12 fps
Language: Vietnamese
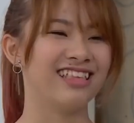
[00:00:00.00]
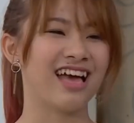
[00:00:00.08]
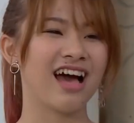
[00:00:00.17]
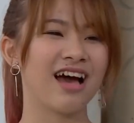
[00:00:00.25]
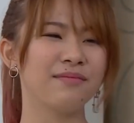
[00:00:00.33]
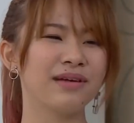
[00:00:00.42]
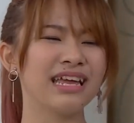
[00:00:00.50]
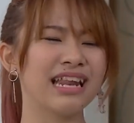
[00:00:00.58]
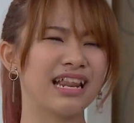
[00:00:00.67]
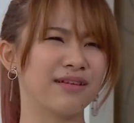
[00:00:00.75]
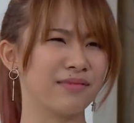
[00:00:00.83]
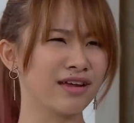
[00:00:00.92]
dạ mấy cái
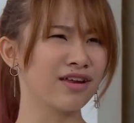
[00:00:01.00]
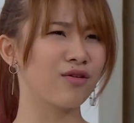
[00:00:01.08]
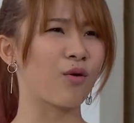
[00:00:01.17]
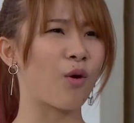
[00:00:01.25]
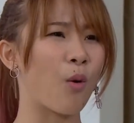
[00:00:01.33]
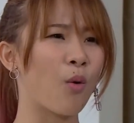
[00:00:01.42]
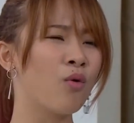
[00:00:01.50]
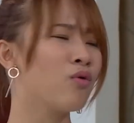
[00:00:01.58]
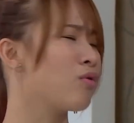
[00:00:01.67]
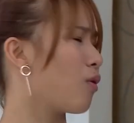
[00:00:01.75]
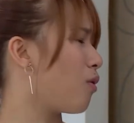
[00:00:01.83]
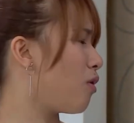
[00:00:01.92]
này là mấy cái đồ cũ
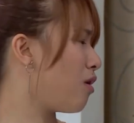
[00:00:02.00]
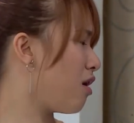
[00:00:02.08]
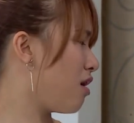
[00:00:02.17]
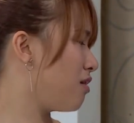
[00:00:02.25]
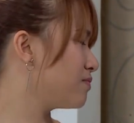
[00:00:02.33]
của